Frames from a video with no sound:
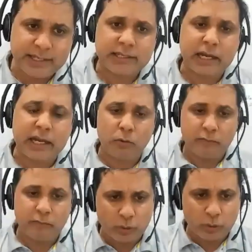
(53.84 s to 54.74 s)
किसी साल
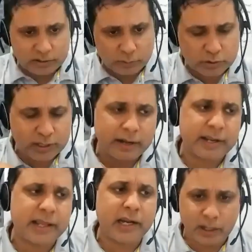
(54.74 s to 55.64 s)
वैसे तो उसका
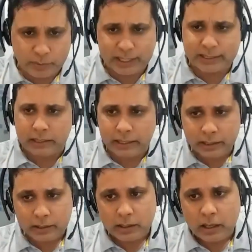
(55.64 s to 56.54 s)
रेयरली कभी आता
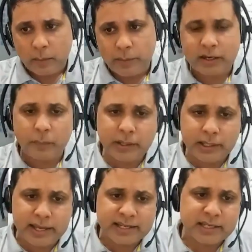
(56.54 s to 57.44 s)
है पर कभी
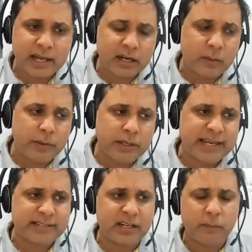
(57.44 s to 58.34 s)
एक साल कभी
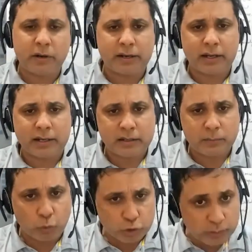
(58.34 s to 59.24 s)
सेक्शन नंबर का
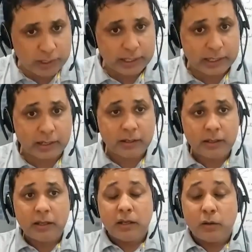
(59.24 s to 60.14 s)
पूछ भी लेगा
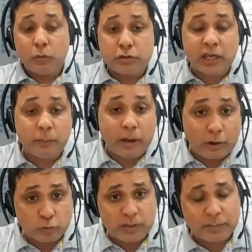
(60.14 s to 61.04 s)
उसके
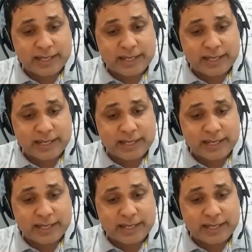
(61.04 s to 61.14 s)
बावजूद हम